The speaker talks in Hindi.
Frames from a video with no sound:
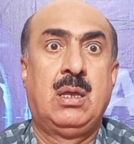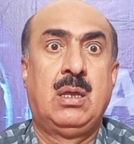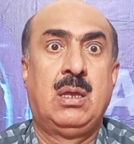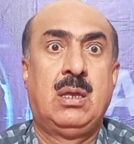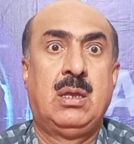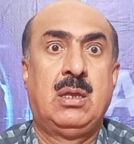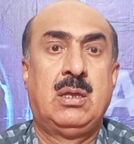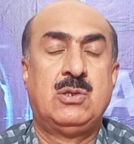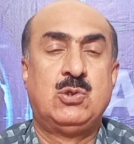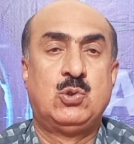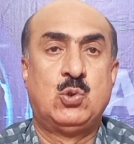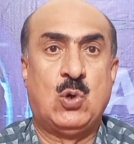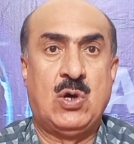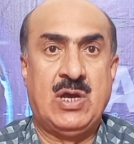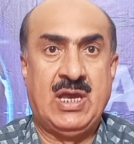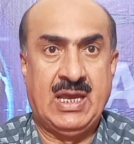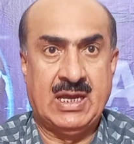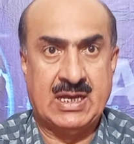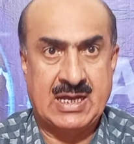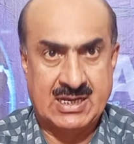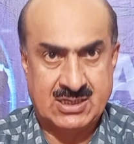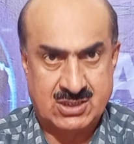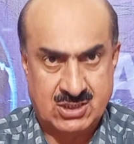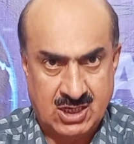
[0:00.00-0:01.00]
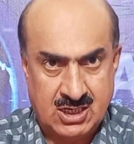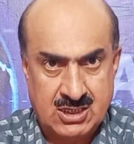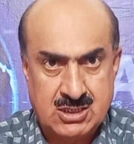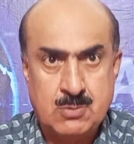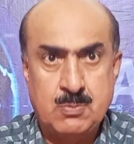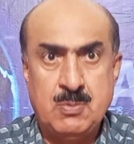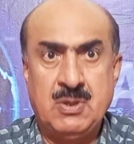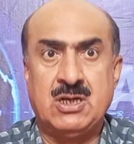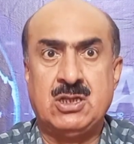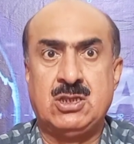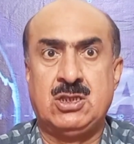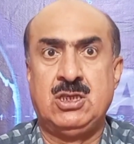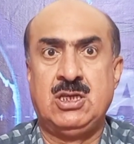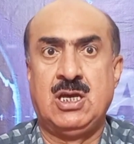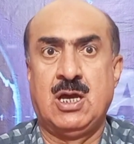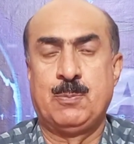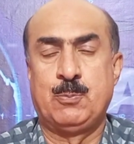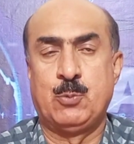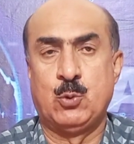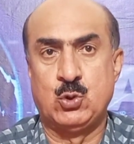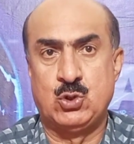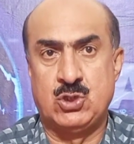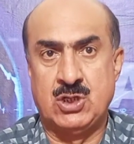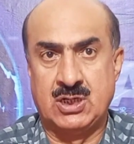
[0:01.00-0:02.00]
जो एक असेसमेंट थी
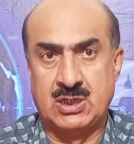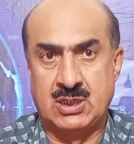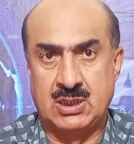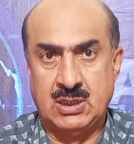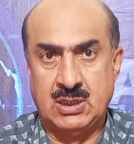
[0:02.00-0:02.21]
अपोजिशन की